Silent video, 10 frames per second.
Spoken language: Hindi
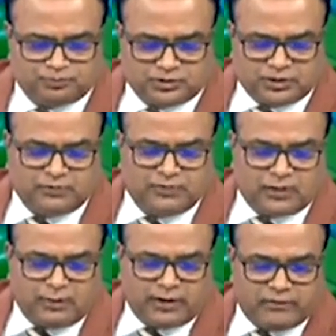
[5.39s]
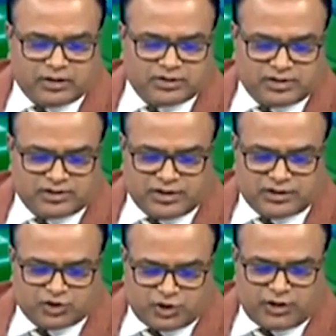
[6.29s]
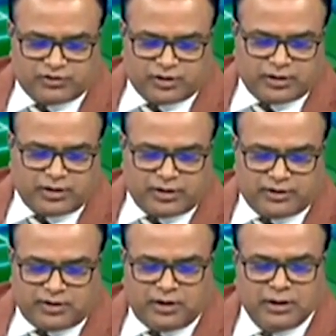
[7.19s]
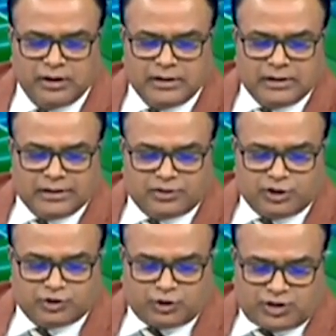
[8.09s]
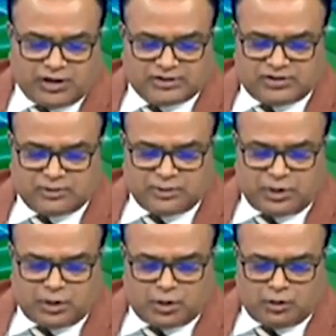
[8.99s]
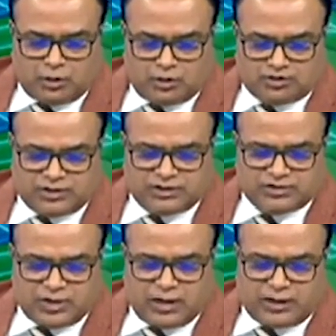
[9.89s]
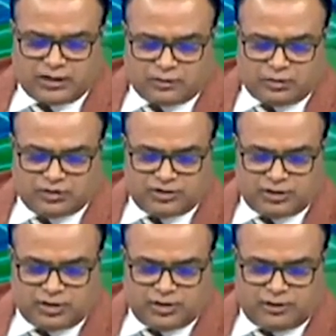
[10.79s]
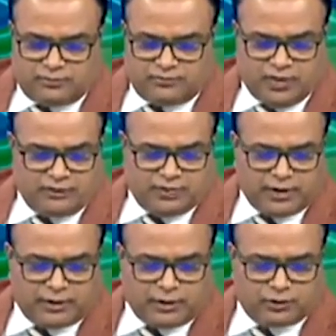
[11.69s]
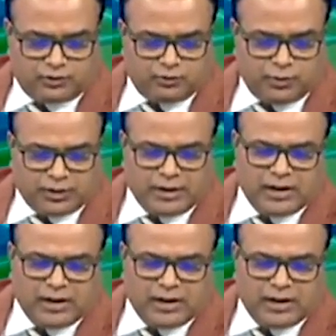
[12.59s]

सन फार्मा एडवांस रिसर्च के शेयर हैं नाइन्टी तीन सौ इक्यासी पर और जेंसार टेक्नोलॉजी के 592 पर